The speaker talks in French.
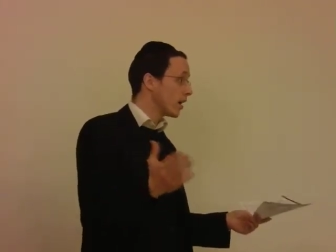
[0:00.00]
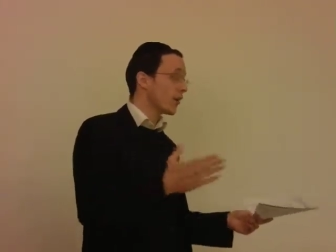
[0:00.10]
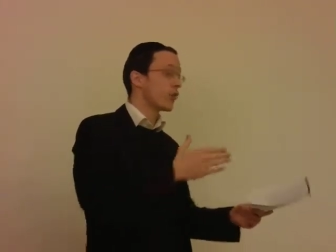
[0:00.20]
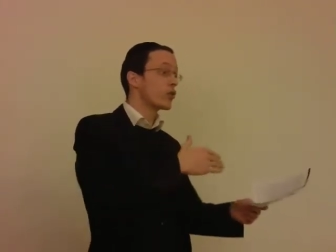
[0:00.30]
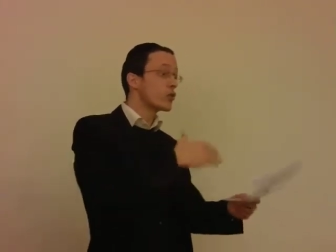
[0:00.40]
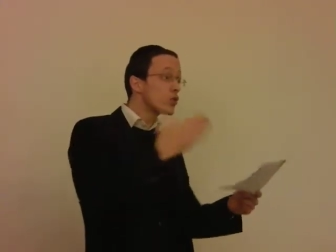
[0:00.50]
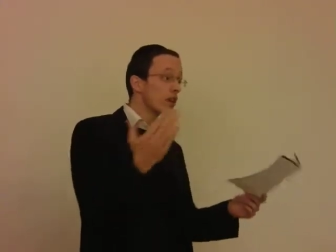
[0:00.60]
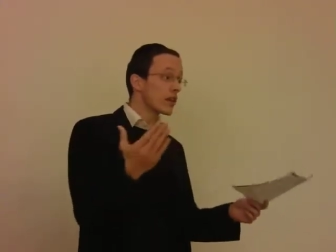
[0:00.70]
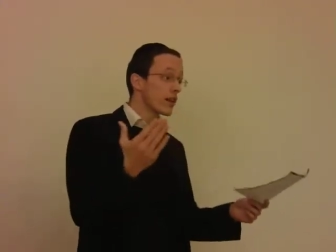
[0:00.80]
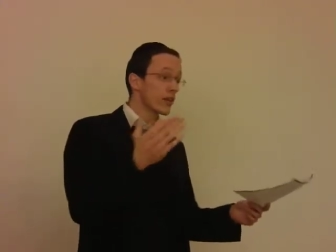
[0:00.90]
Il faut juste
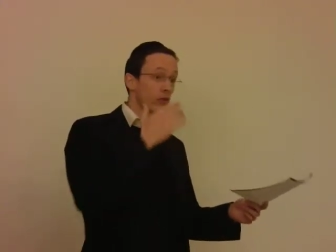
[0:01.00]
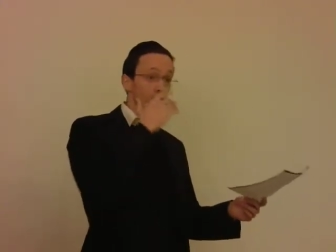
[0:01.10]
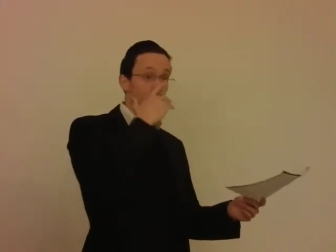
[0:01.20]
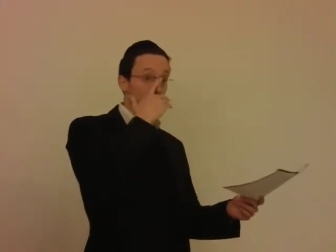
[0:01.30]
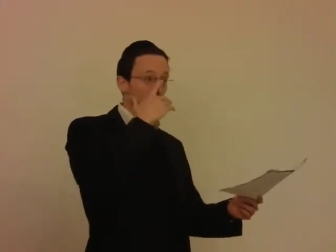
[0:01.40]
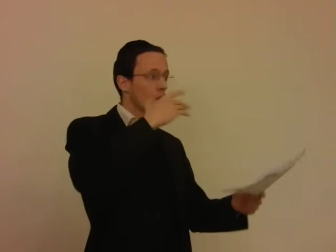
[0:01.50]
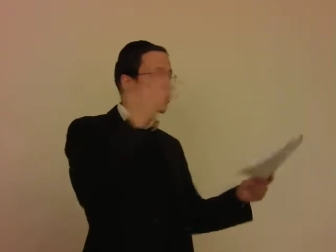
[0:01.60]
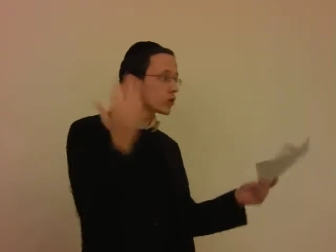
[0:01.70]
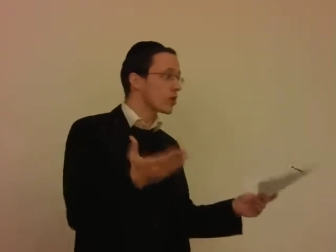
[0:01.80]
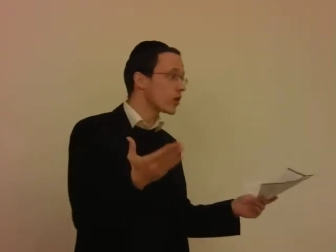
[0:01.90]
quelqu'un, il faut juste des
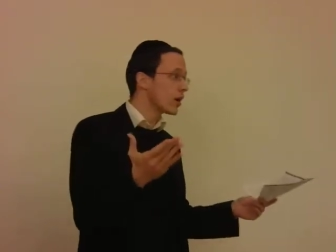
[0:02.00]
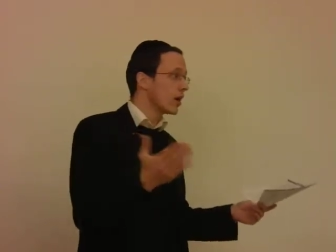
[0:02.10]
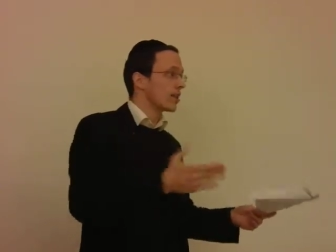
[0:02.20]
engrangeurs.